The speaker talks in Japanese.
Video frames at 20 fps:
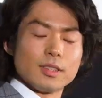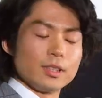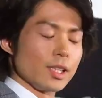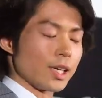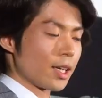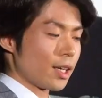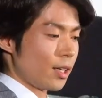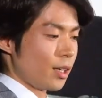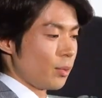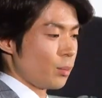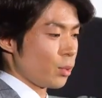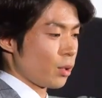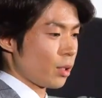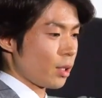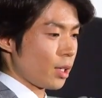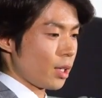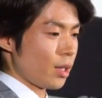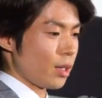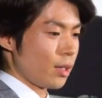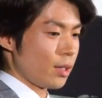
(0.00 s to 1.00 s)
わだからロト
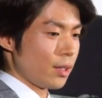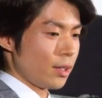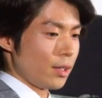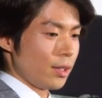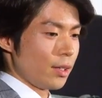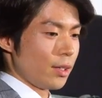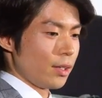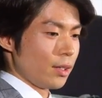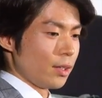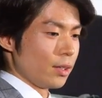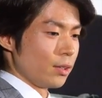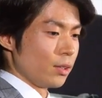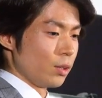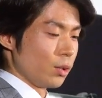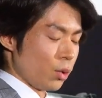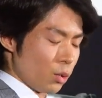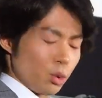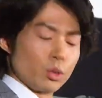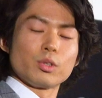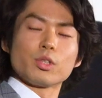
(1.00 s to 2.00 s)
6当ててんだ
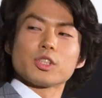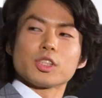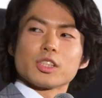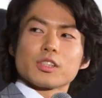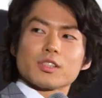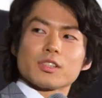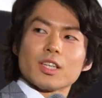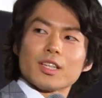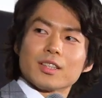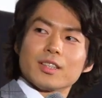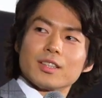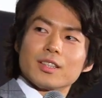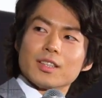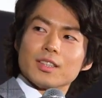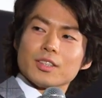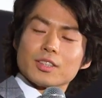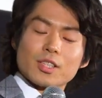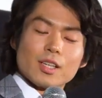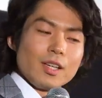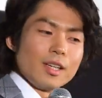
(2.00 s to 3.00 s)
ロト6当てて
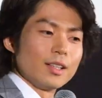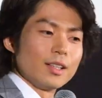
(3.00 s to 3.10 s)
るんです